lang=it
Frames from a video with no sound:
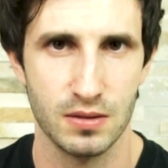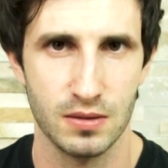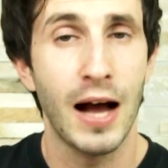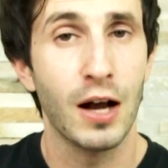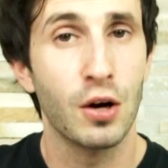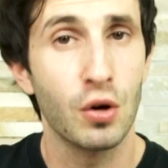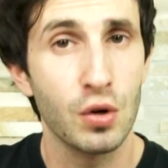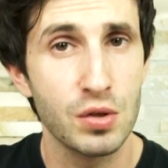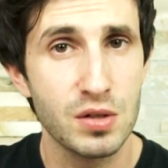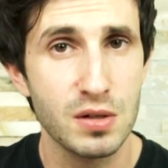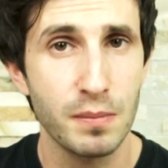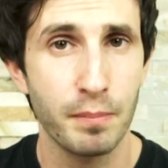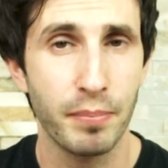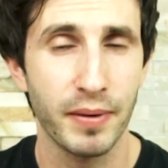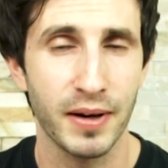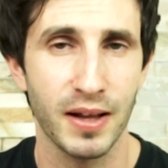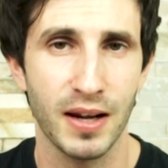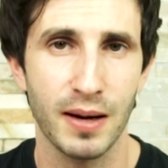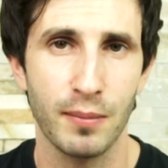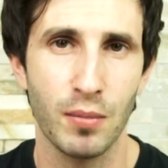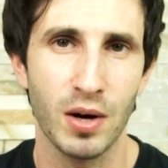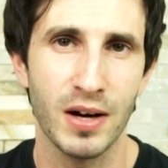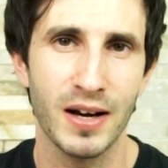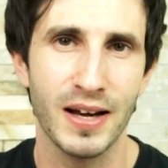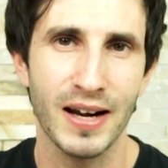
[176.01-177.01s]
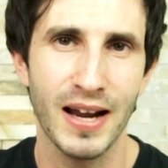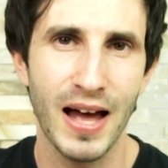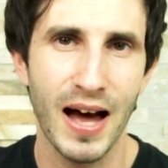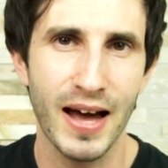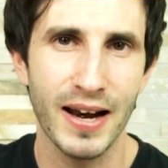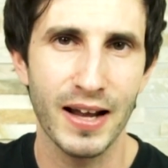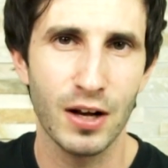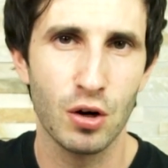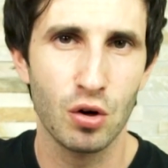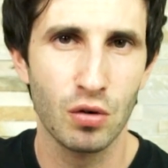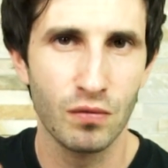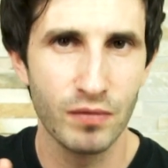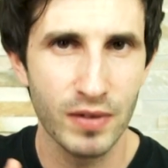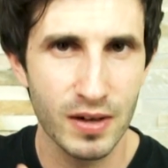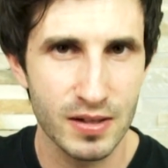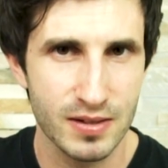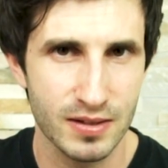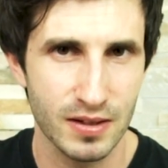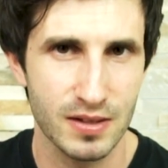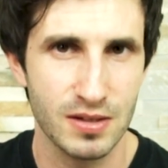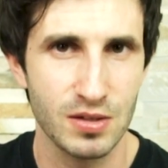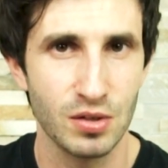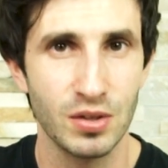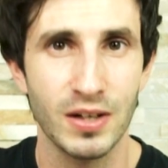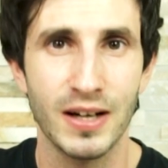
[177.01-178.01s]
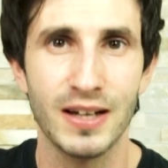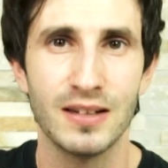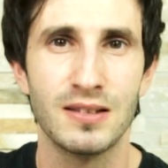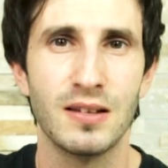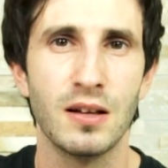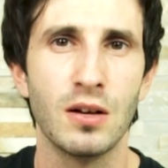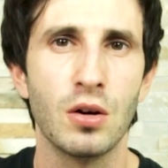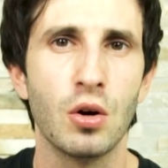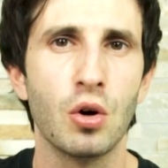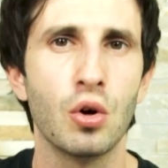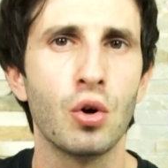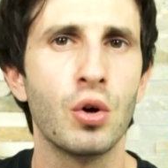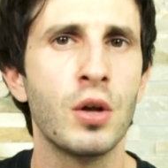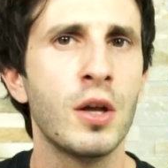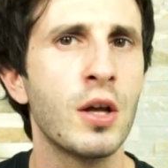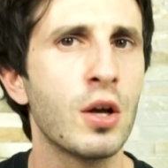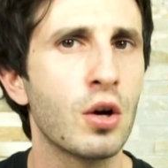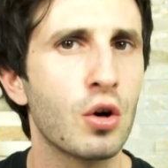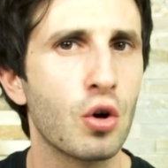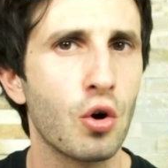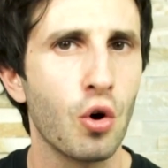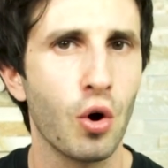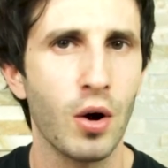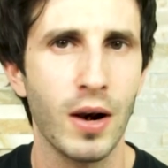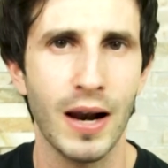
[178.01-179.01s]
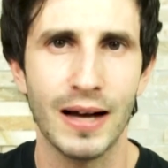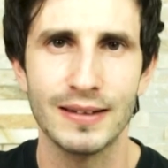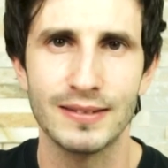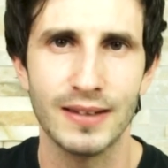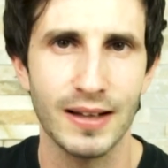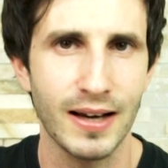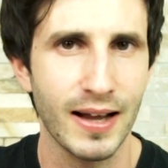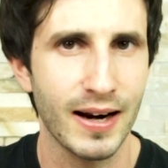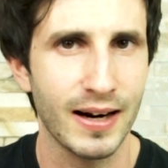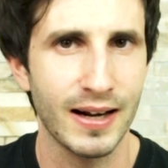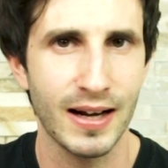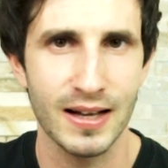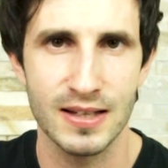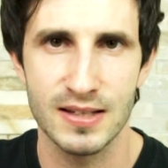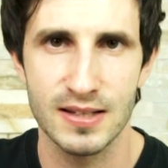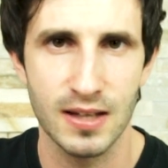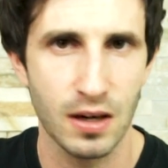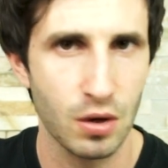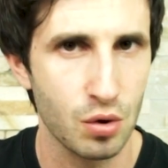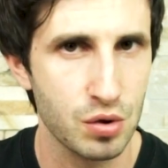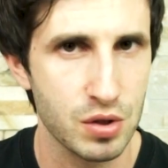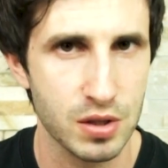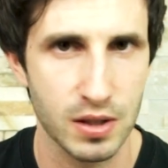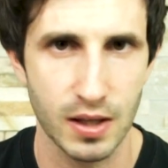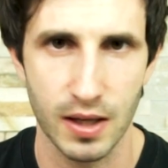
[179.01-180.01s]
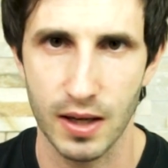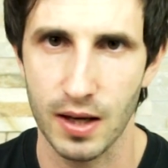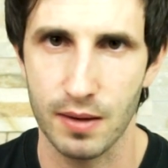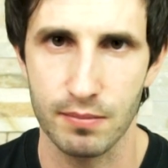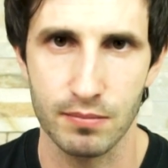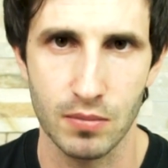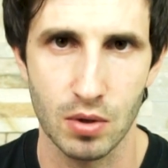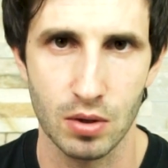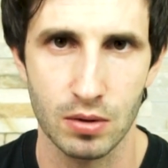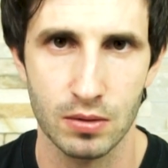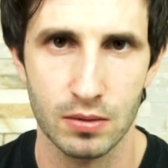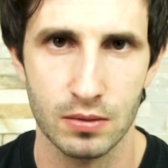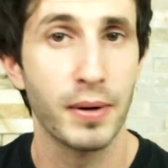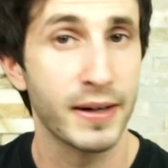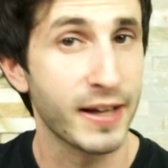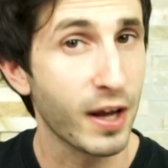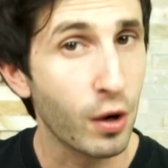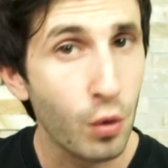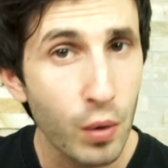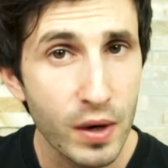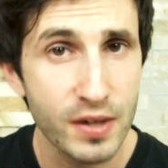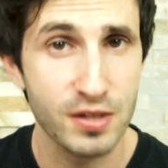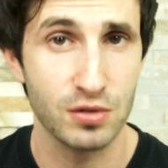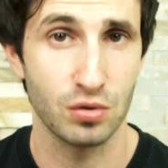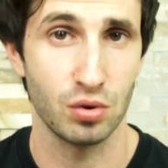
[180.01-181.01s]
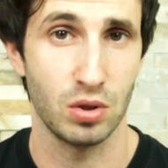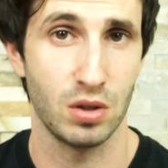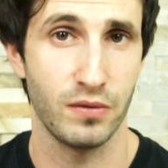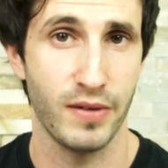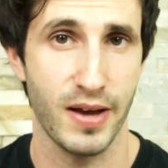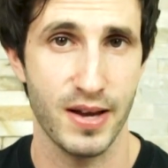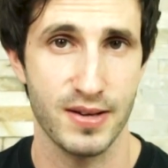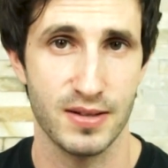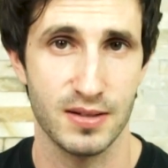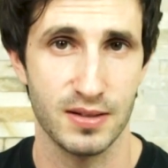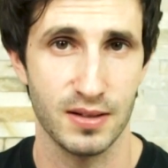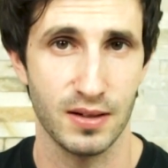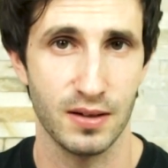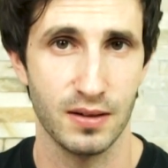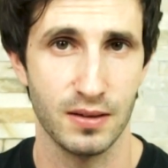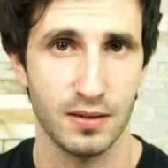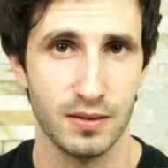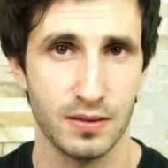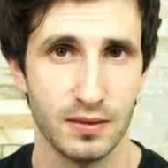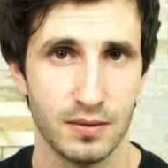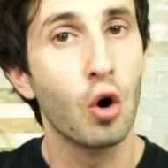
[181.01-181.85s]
Al corso impareremo a creare conversazioni che tengono incollata la ragazza allo schermo, perché questo deve essere.